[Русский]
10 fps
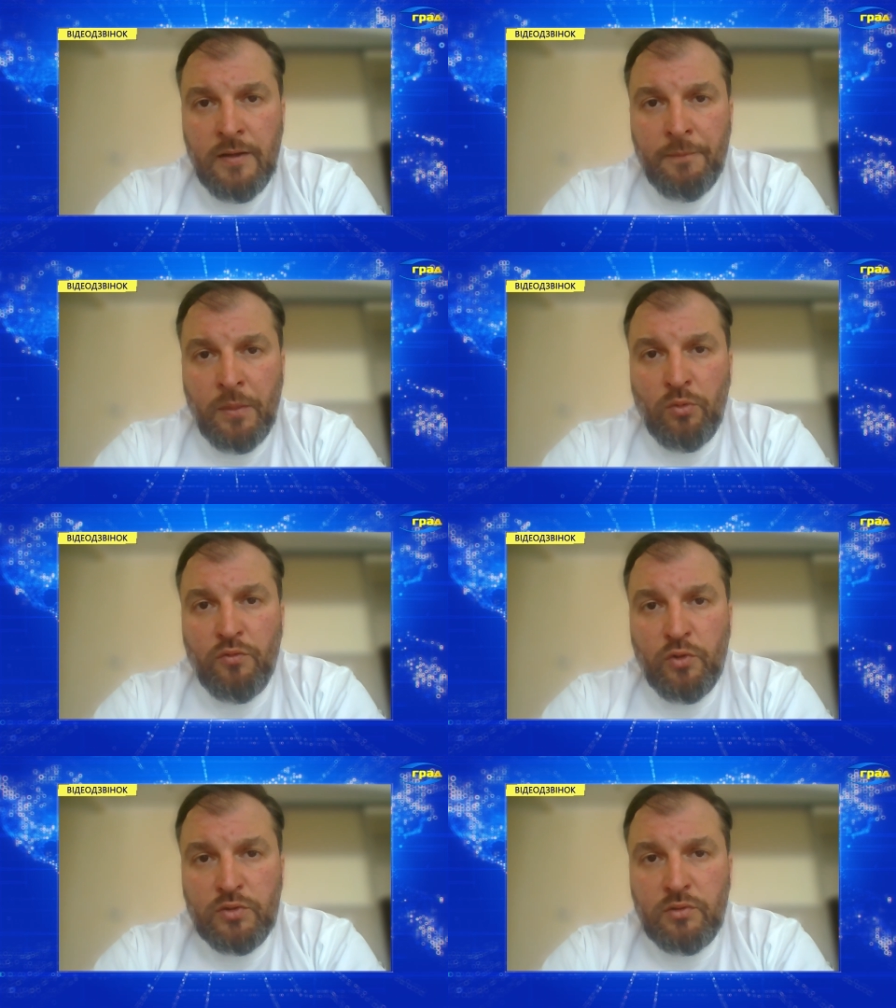
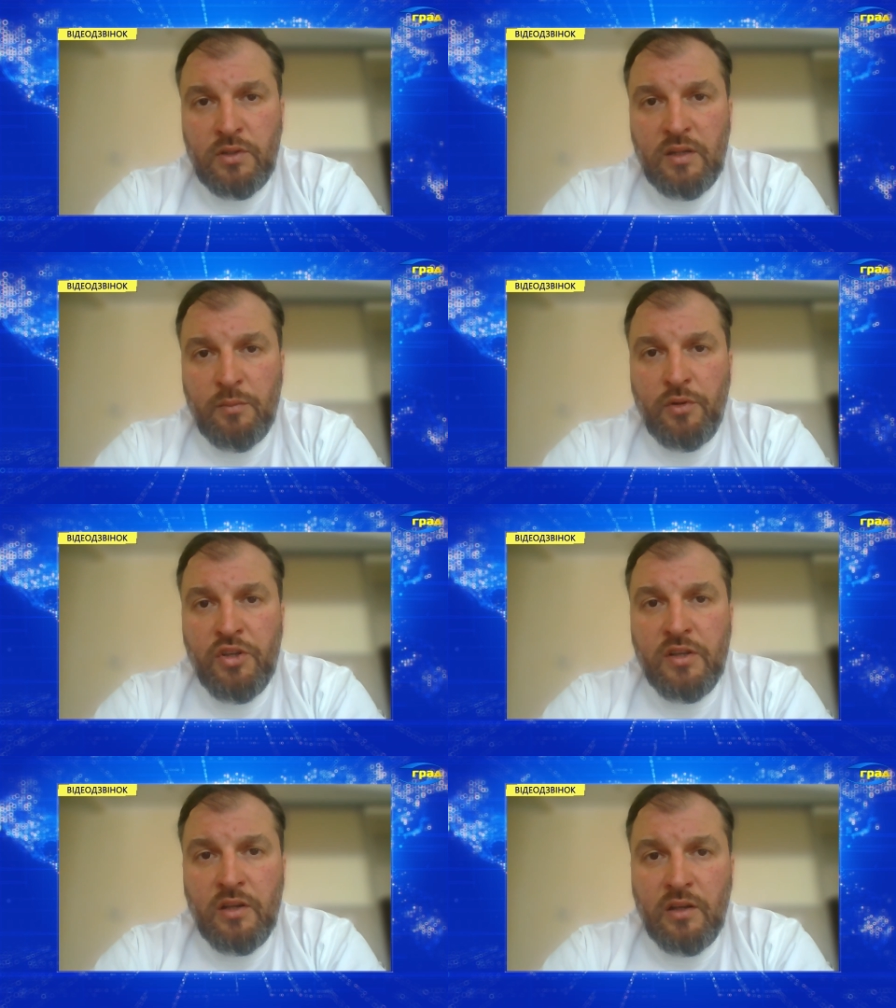он внес туда
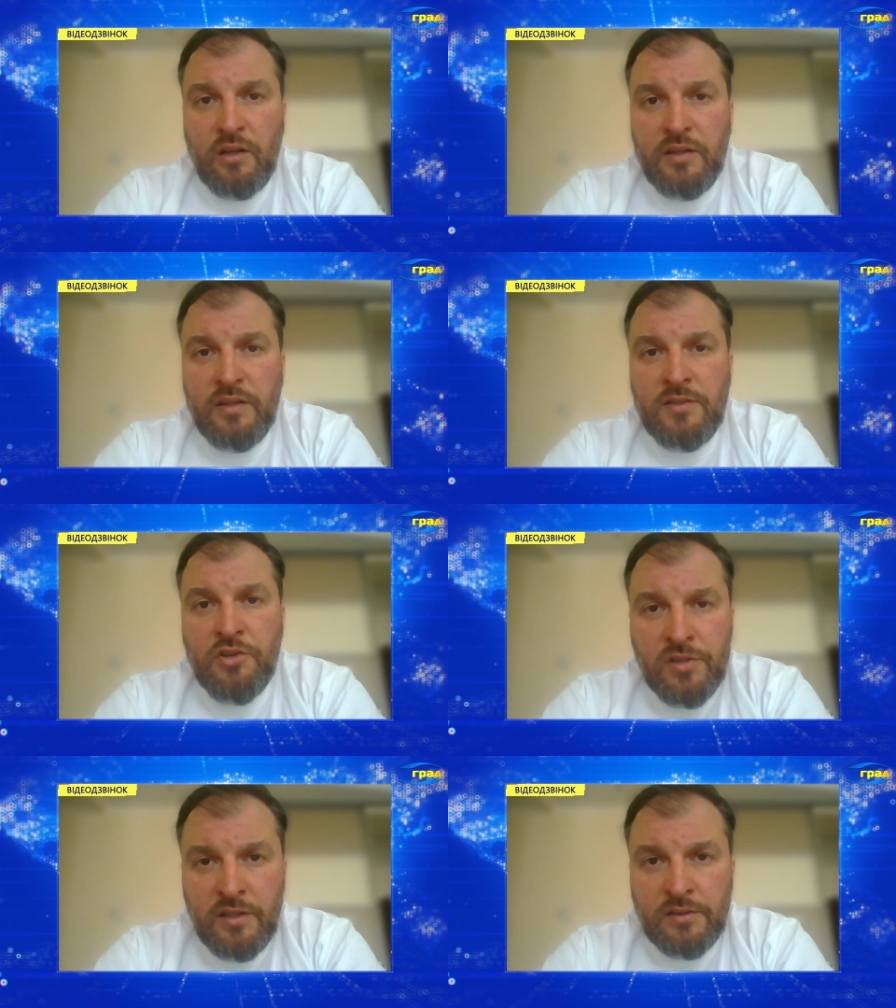дополнительные
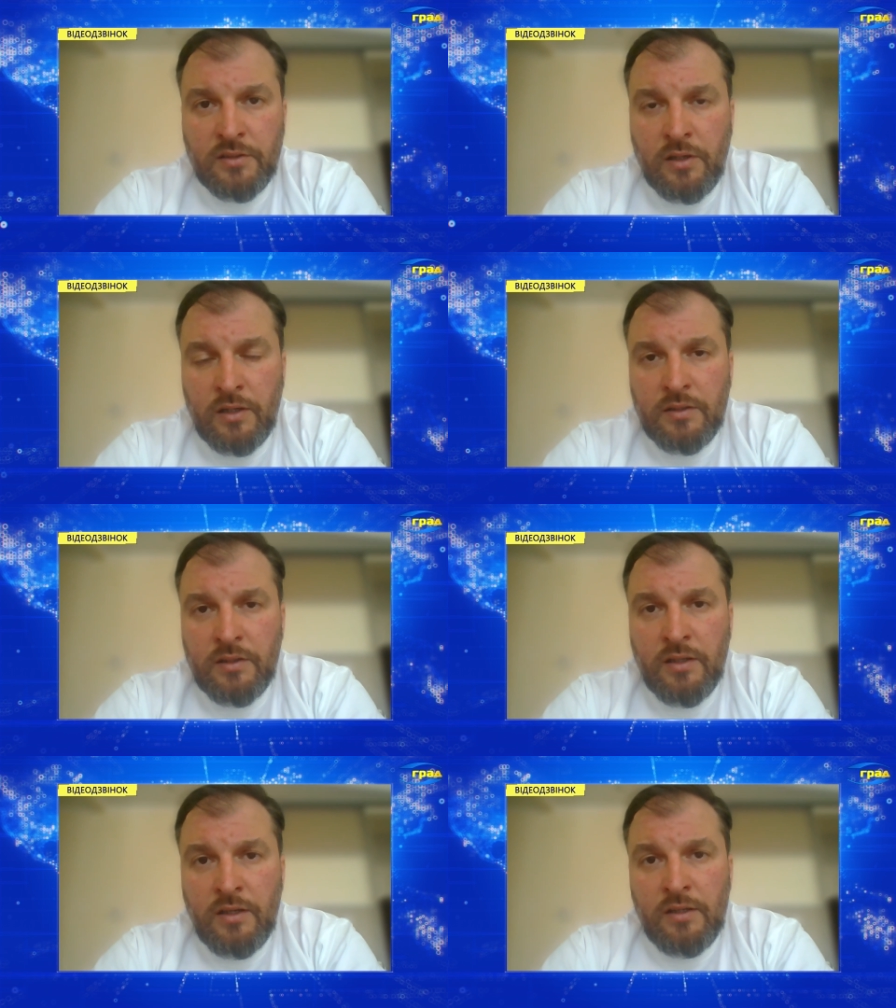логистические затраты.